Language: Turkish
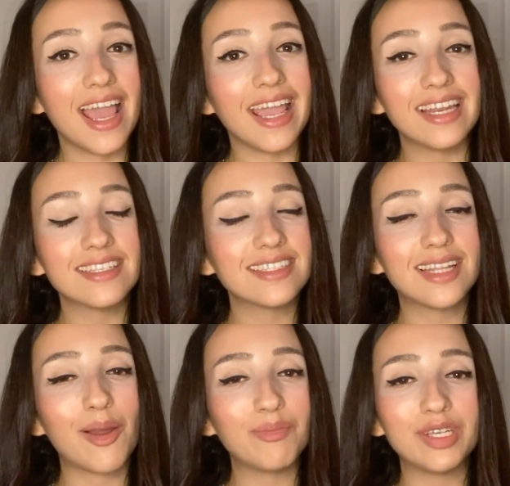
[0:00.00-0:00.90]
en
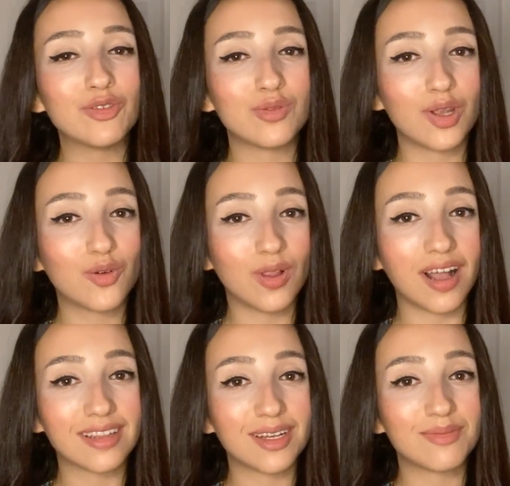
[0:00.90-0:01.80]
azından bir süre
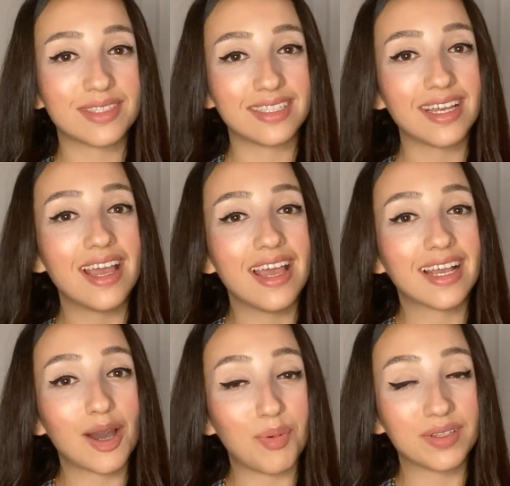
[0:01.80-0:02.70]
kulaklarımızı
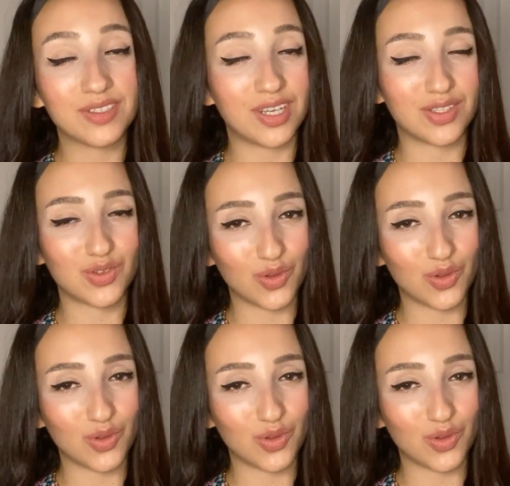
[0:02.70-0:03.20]
kapatacağız.